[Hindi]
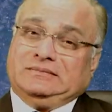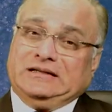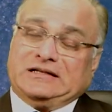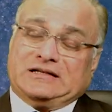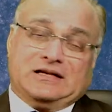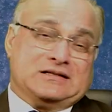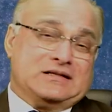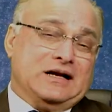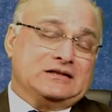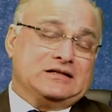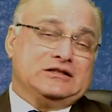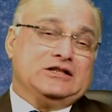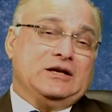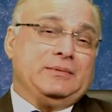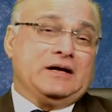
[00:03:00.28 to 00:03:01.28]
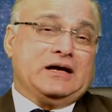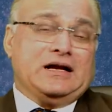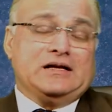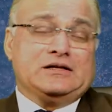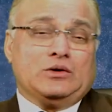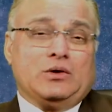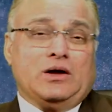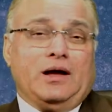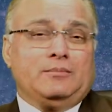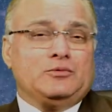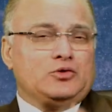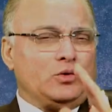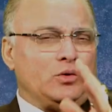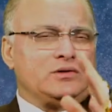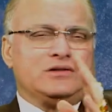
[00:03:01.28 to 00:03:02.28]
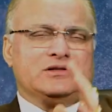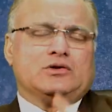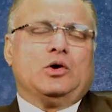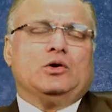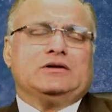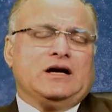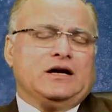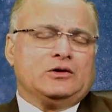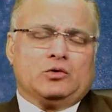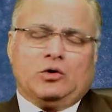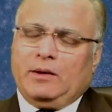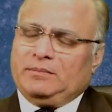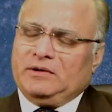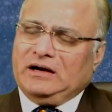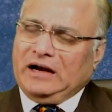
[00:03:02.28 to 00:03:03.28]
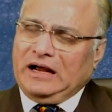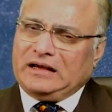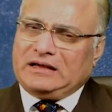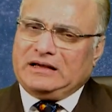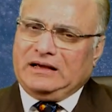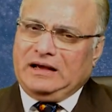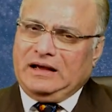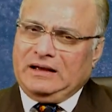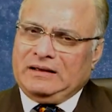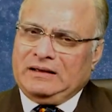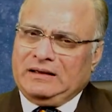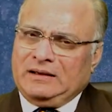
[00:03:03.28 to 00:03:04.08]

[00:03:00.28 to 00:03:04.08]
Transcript: इसके साथ साथ ये भी कहना चाहूंगा आई एम श्योर इस कंटेंट को आपने लाइक किया है